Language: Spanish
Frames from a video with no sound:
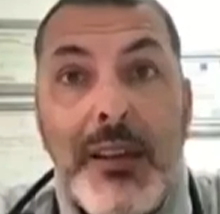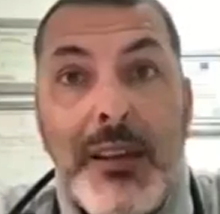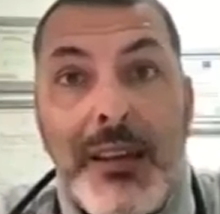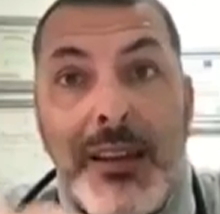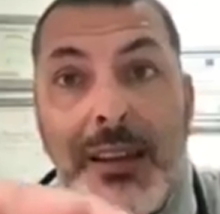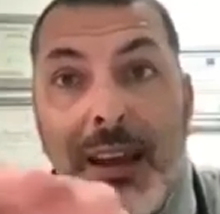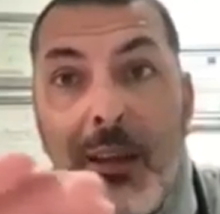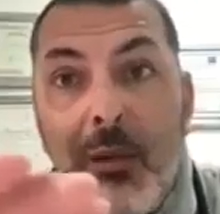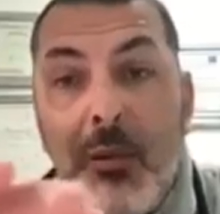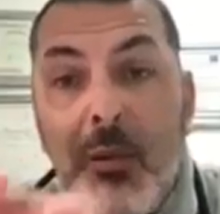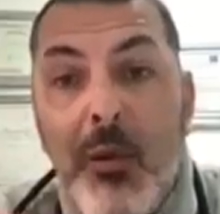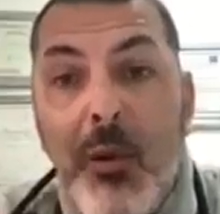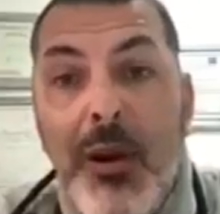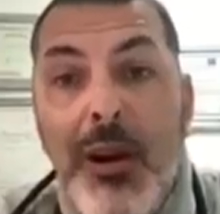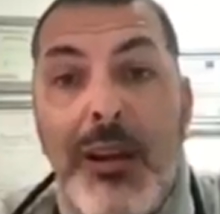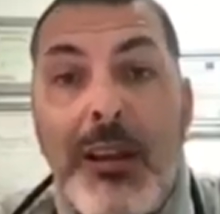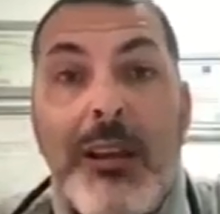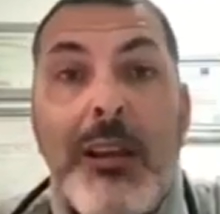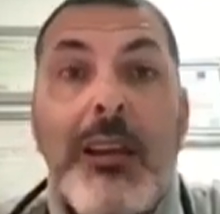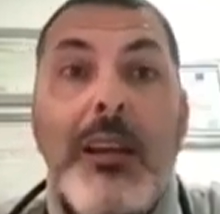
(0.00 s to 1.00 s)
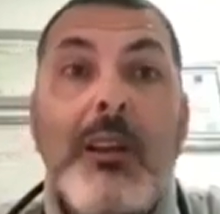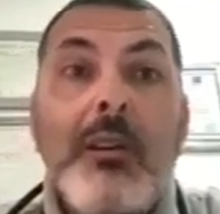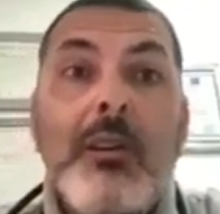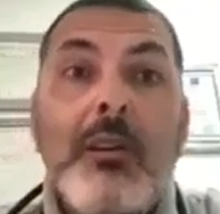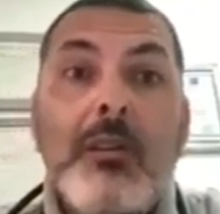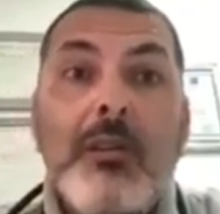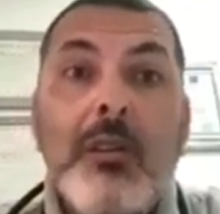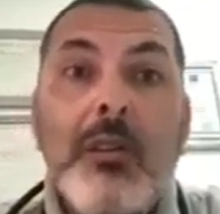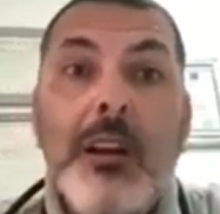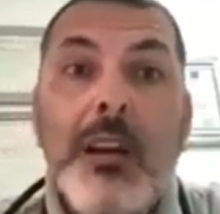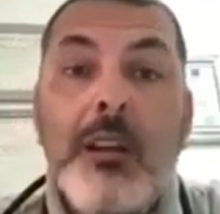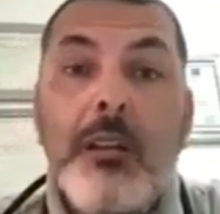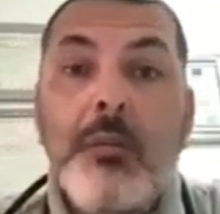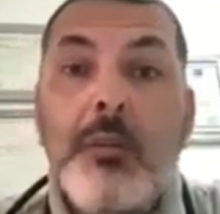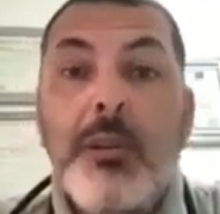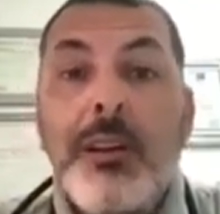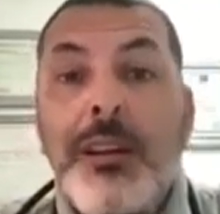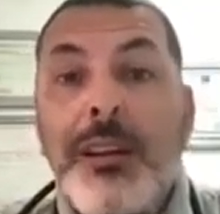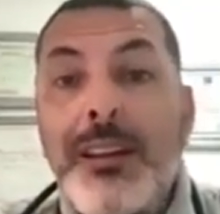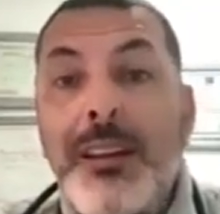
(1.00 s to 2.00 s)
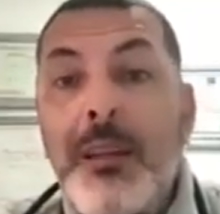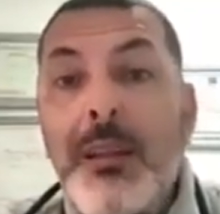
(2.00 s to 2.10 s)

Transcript: ser gradual y controlado por el